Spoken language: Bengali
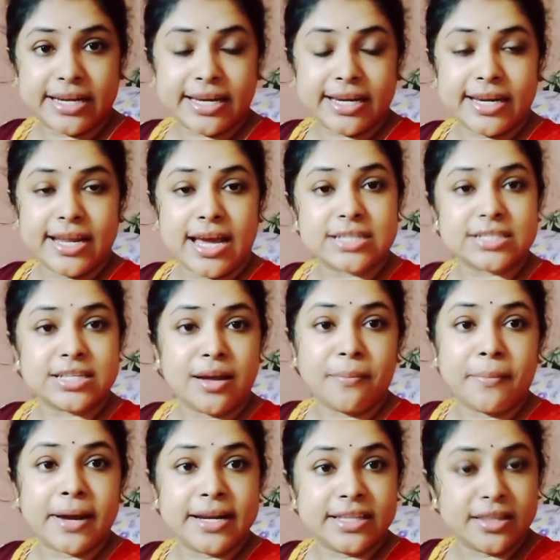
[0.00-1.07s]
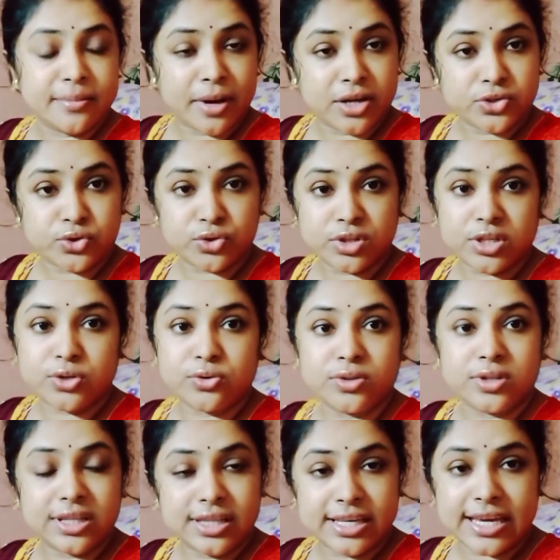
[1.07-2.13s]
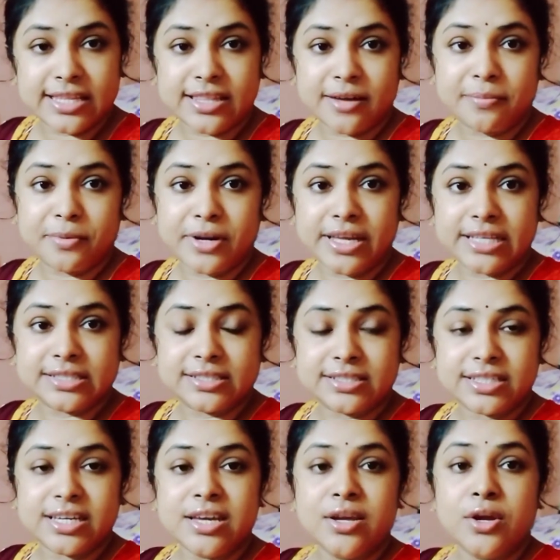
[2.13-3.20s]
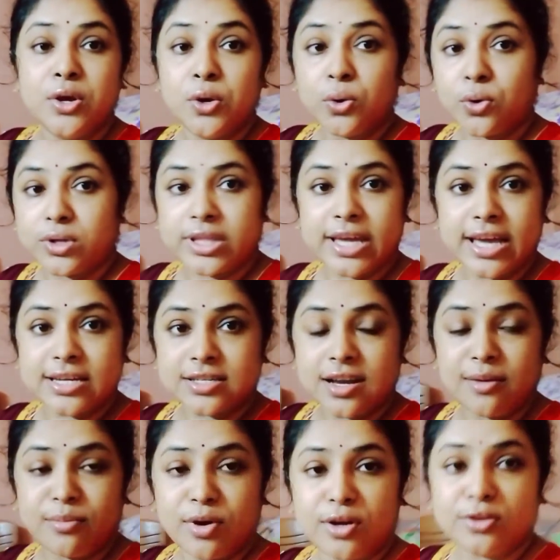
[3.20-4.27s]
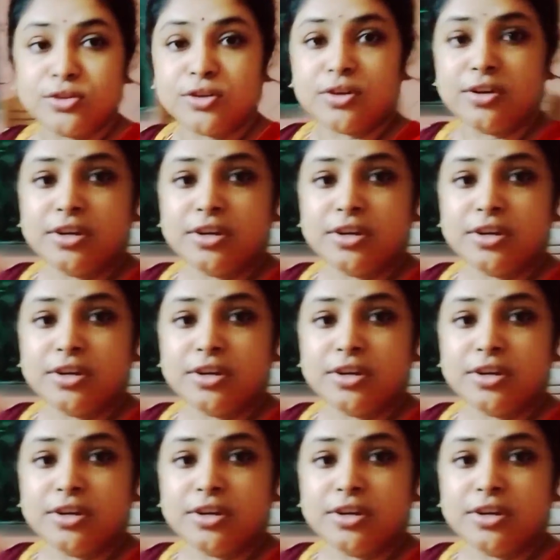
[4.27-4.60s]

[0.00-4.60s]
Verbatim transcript: হেঁটে আসলাম বাড়িতে মা সন্ধে টন্ধে দিয়েই তারপরে এসছি কোথায় আসলাম বলো তো